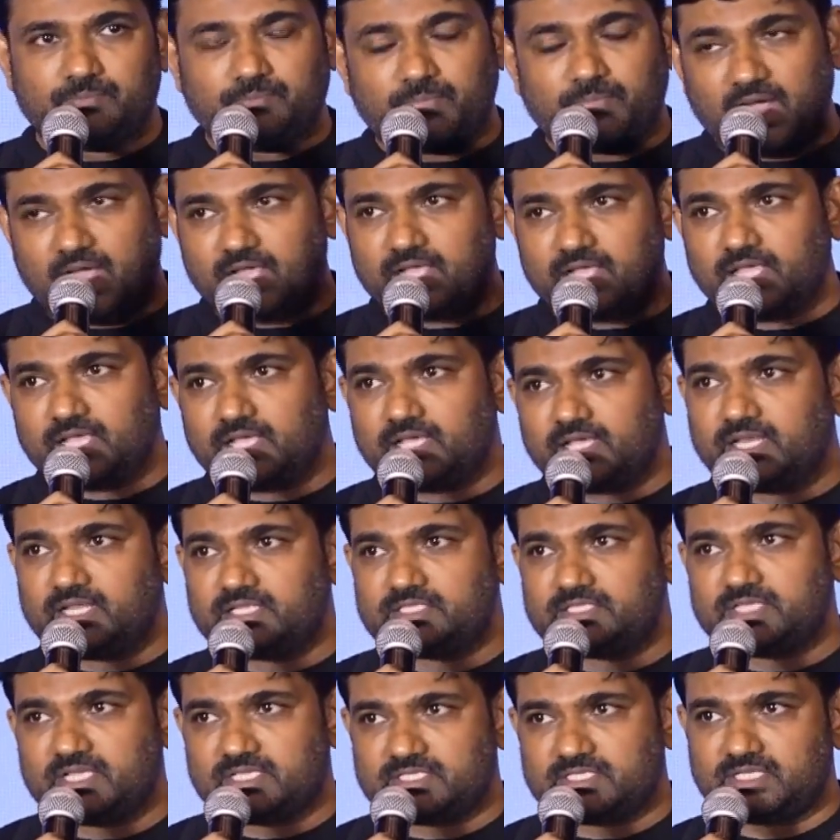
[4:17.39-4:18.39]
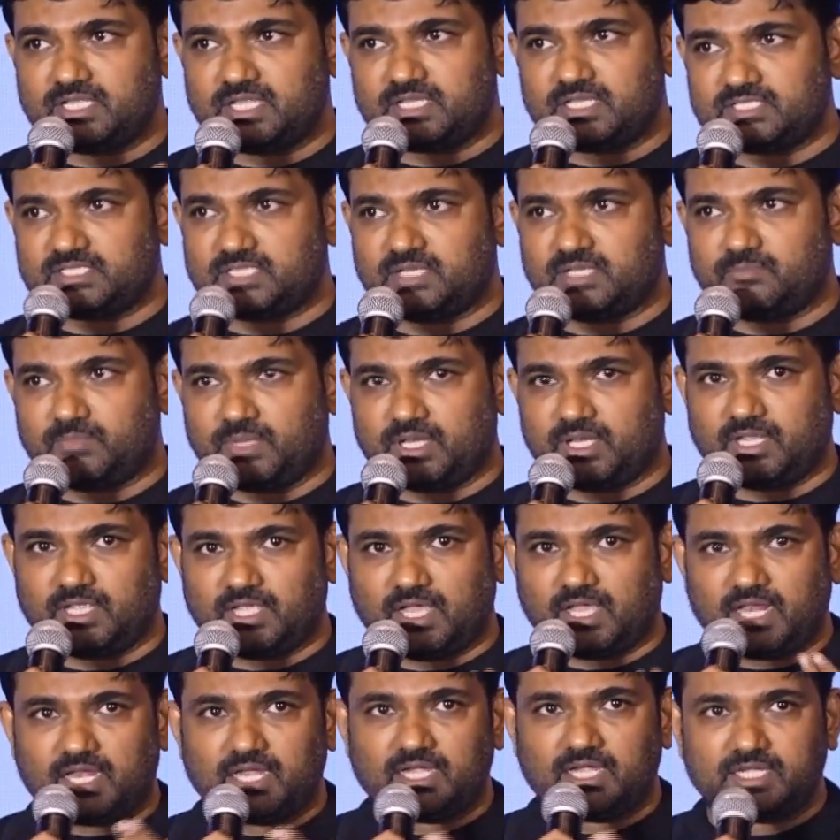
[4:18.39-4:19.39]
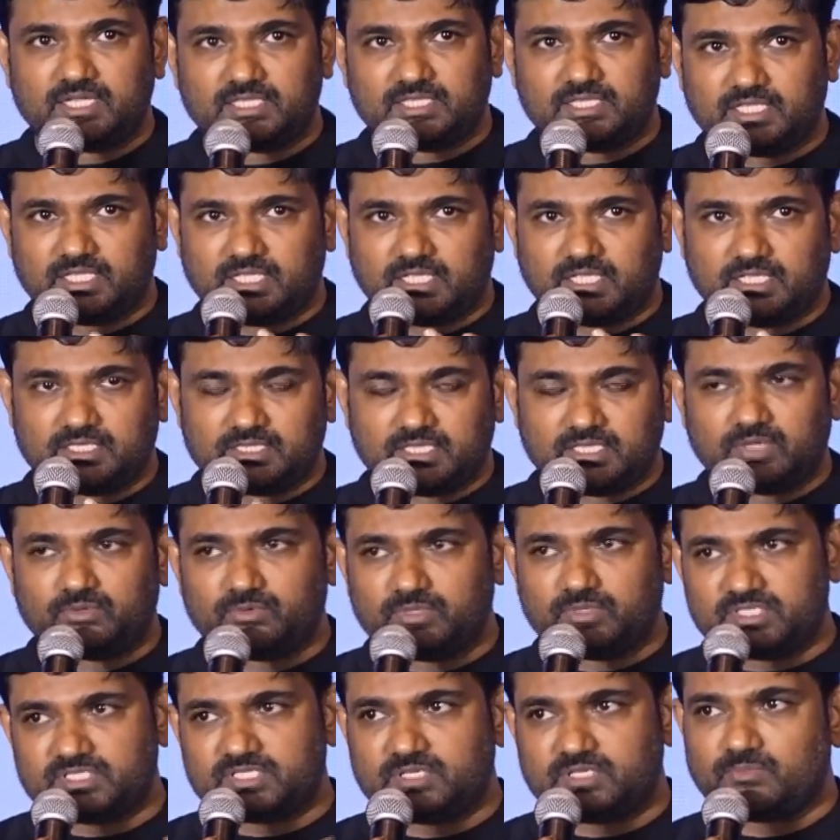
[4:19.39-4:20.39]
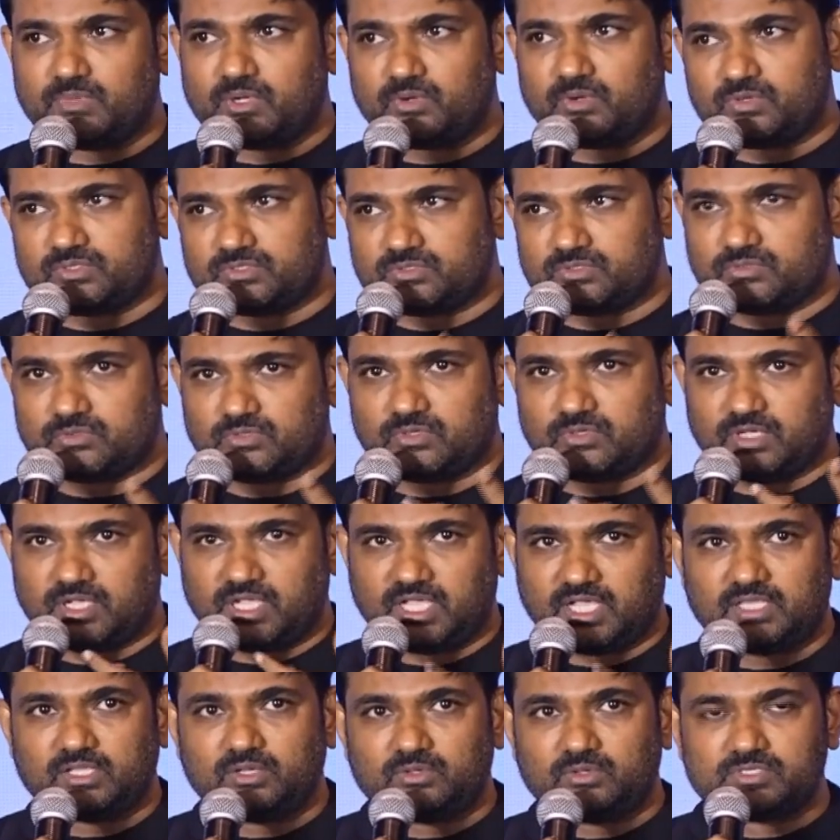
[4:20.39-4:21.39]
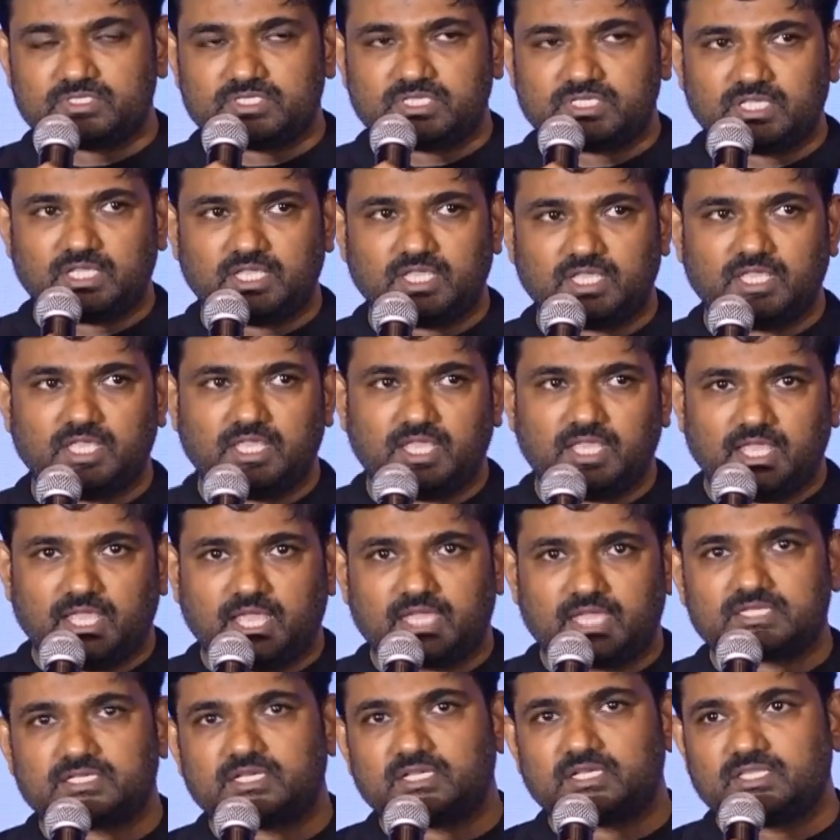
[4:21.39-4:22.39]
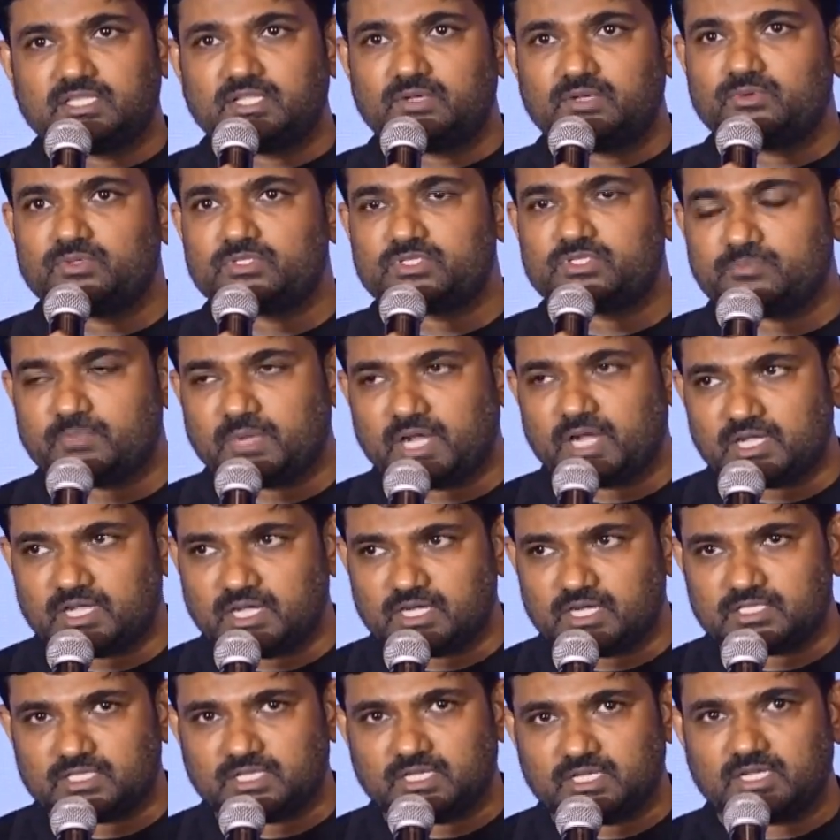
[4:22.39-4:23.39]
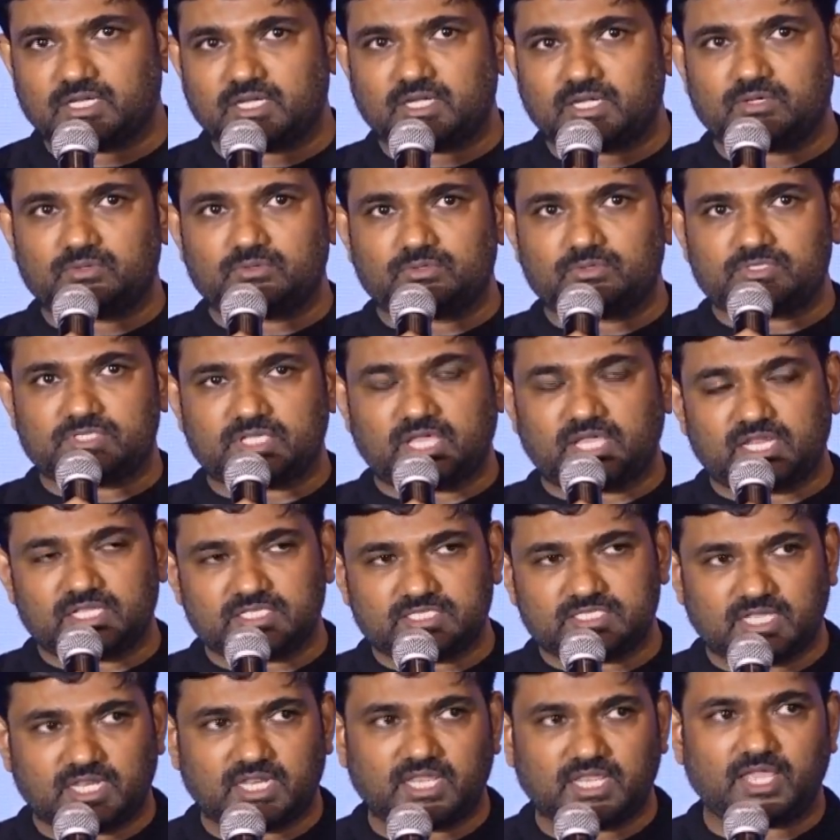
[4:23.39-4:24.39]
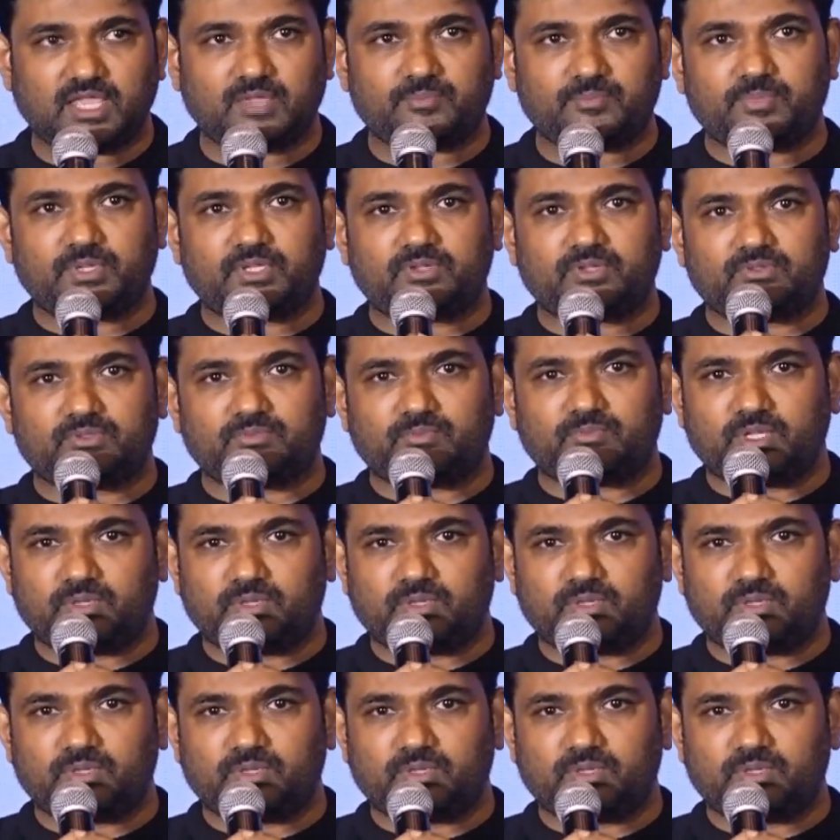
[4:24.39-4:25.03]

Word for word: బాగా ఎంకరేజ్ చేస్తున్నారు ఈ సినిమాని అలాంటిది తను ఈ సినిమా కోసం కదిలొచ్చి యాక్చువల్లీ దీని గురించి మాట్లాడతానన్నాడు చాలా చాలా హ్యాపీగా ఉంది